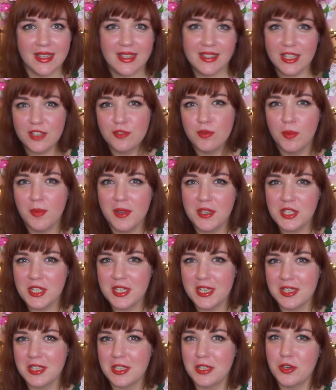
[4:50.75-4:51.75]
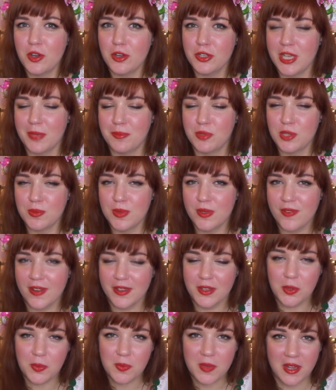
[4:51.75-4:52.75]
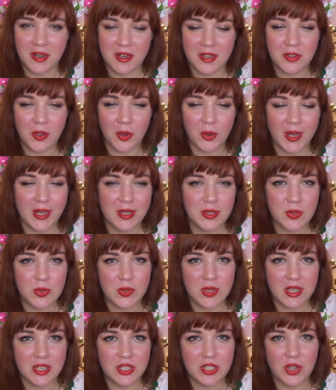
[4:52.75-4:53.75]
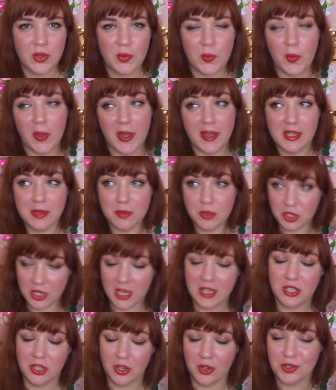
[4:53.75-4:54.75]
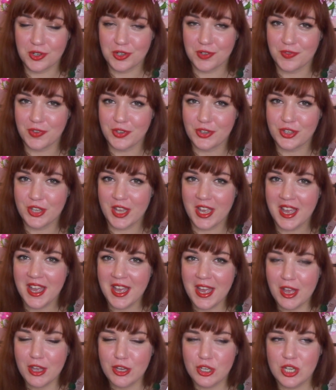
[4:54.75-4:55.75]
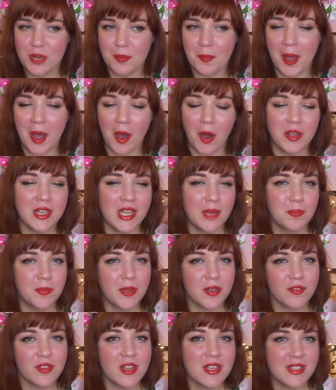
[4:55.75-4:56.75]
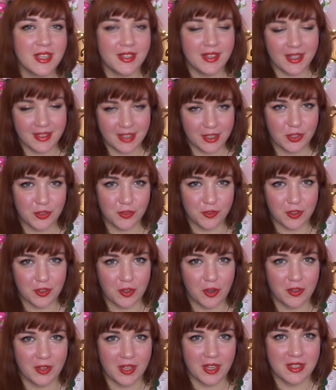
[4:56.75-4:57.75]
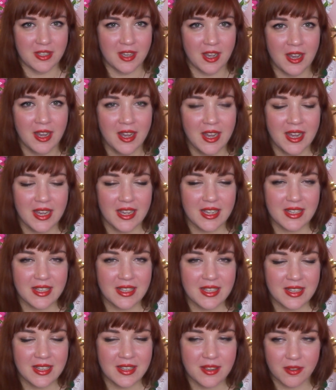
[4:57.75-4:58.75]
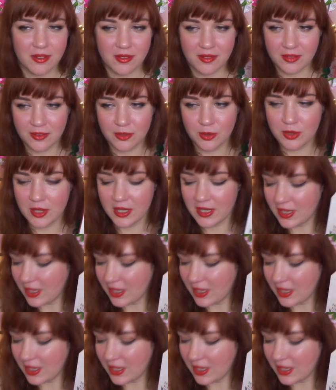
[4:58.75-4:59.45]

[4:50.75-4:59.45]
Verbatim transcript: Jednak w momencie, kiedy Gosia przybywa do Bielin, okazuje się po jakimś czasie oczywiście, że ma ona pewne zadanie do wykonania i tutaj